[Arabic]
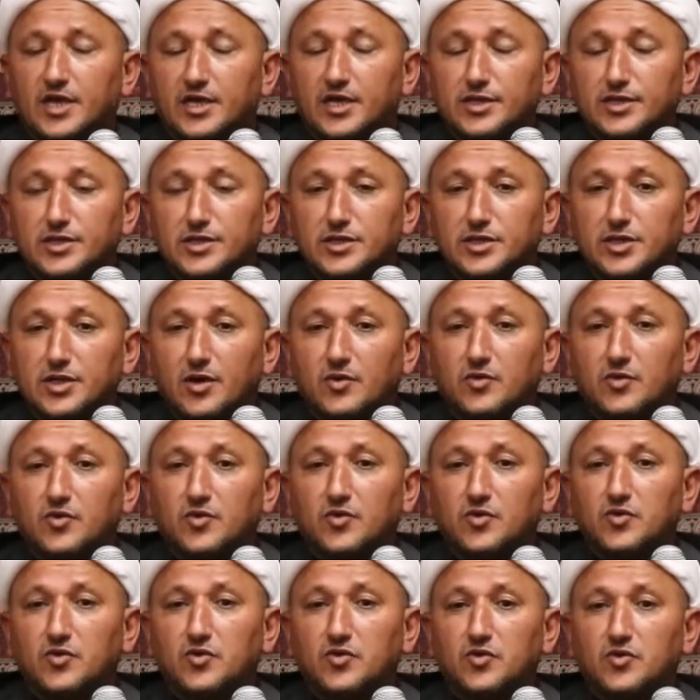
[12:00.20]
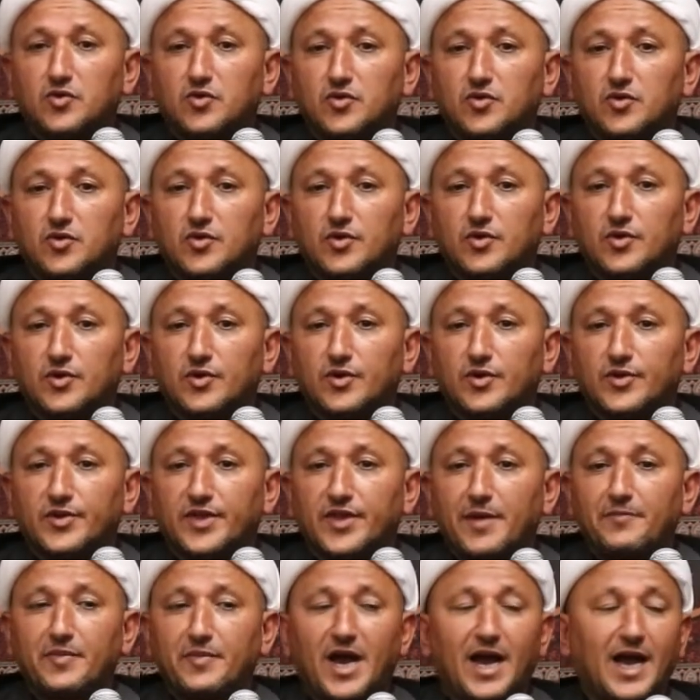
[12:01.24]
انه
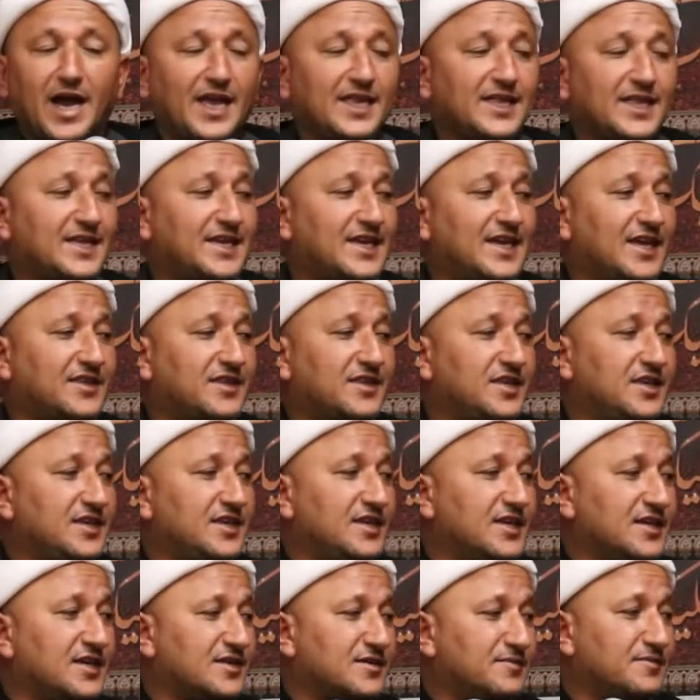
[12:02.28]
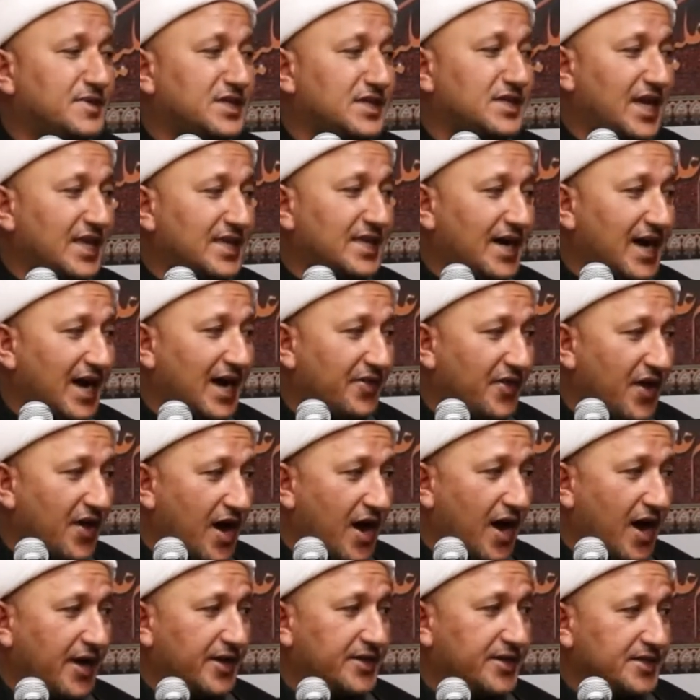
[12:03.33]
ذبح الكثير من
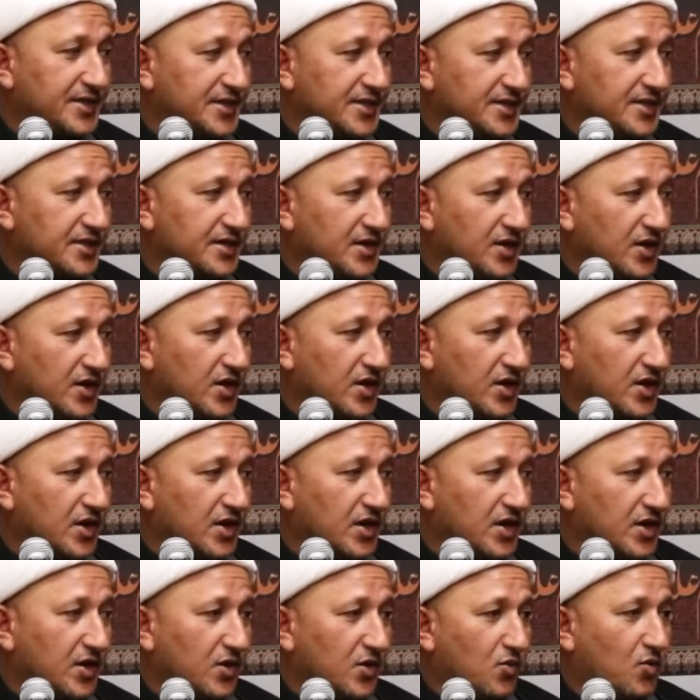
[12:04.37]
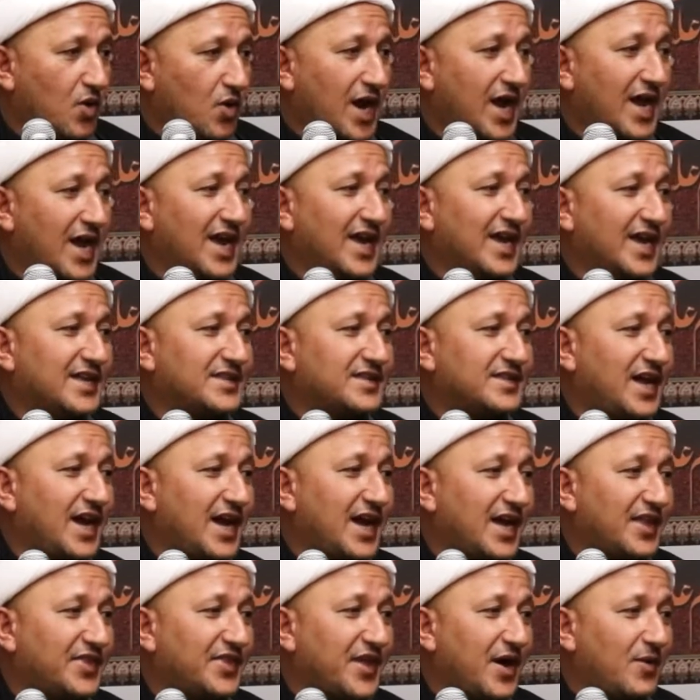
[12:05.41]
الاضاحي
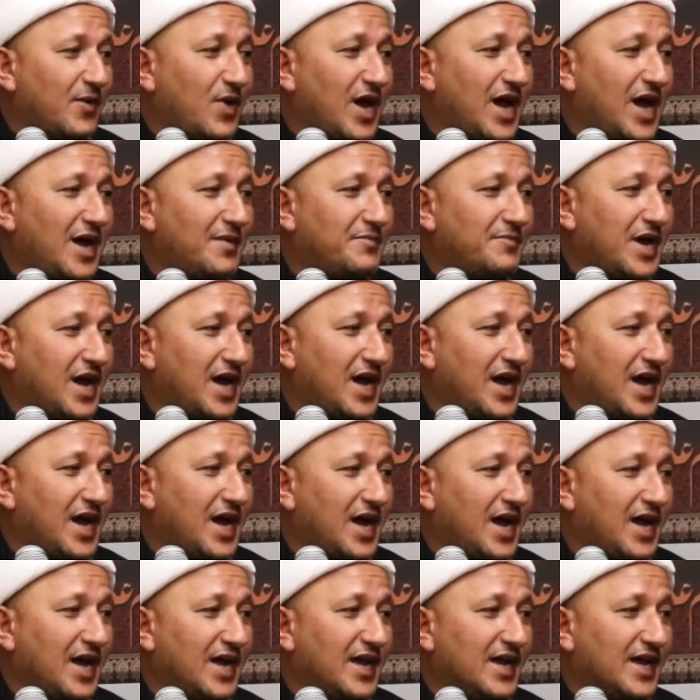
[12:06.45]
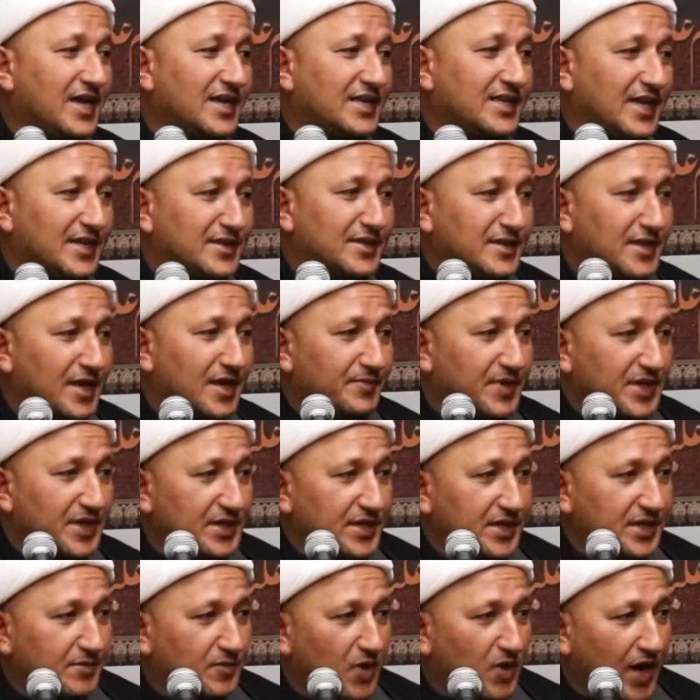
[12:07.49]
واهدى ثوابها الى
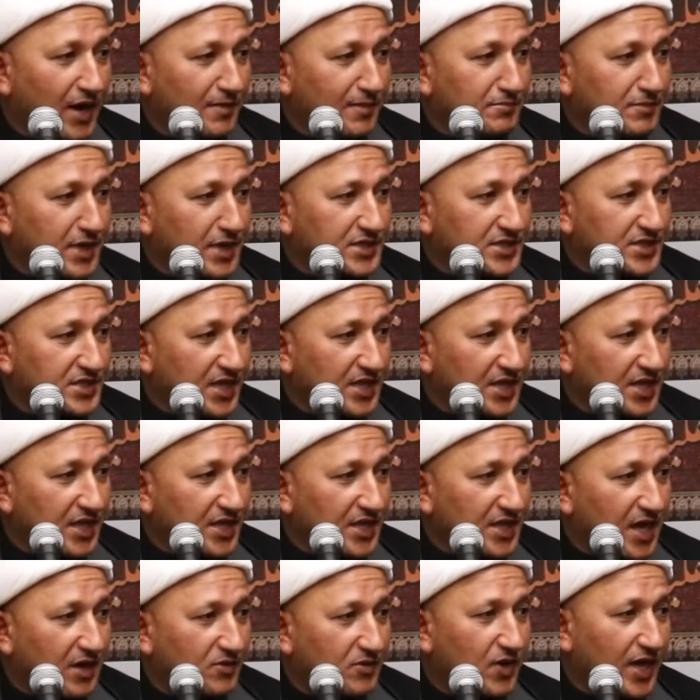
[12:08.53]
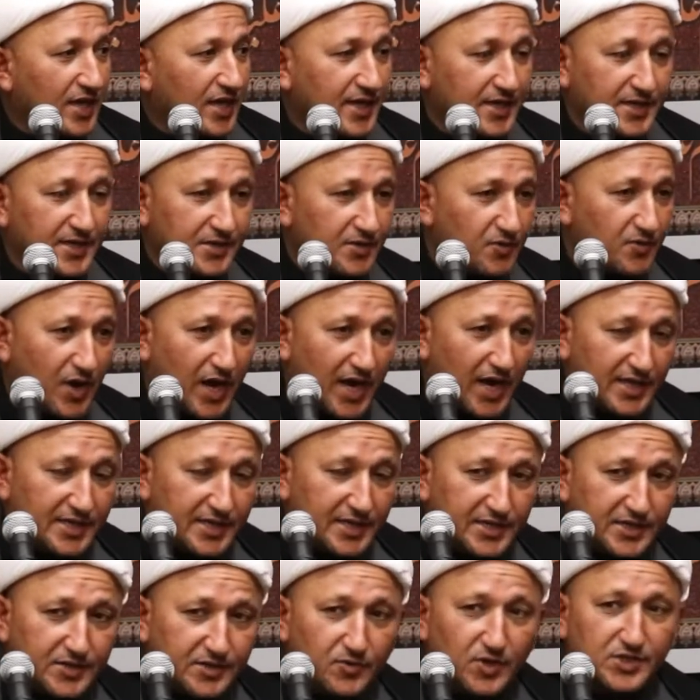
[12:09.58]
النبي محمد صلى الله عليه
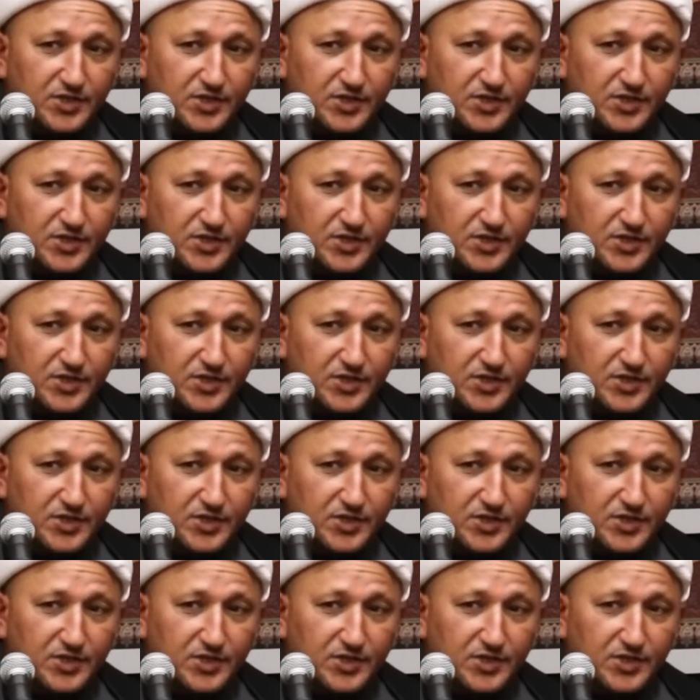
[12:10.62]
واله